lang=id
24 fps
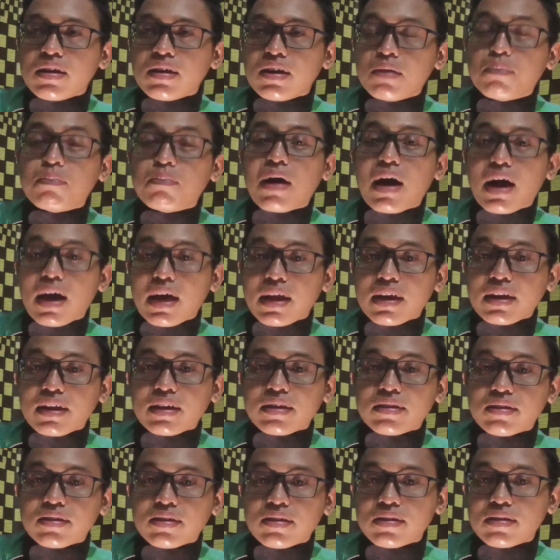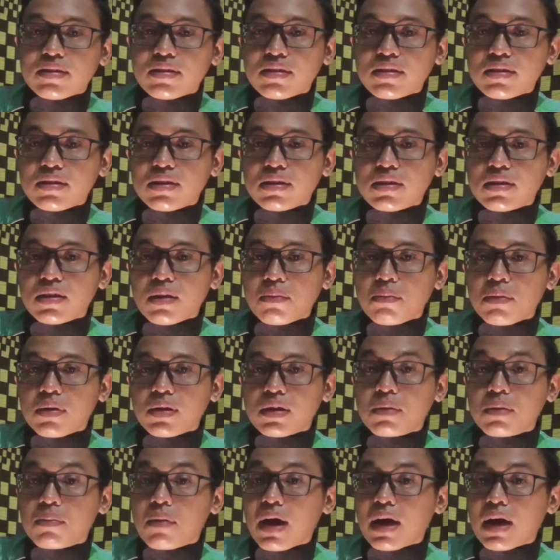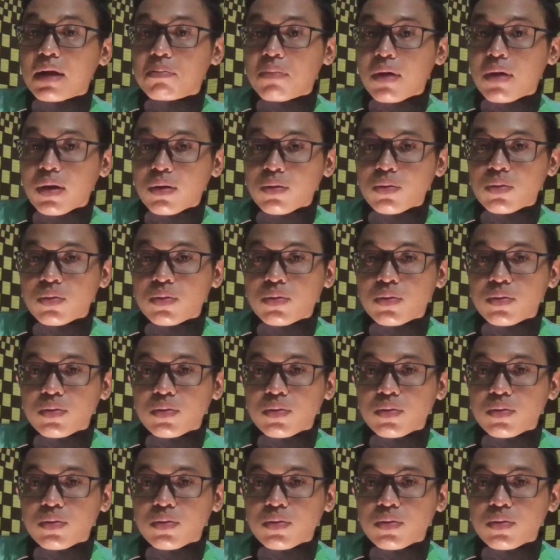Demangan guys zaman Demangan baru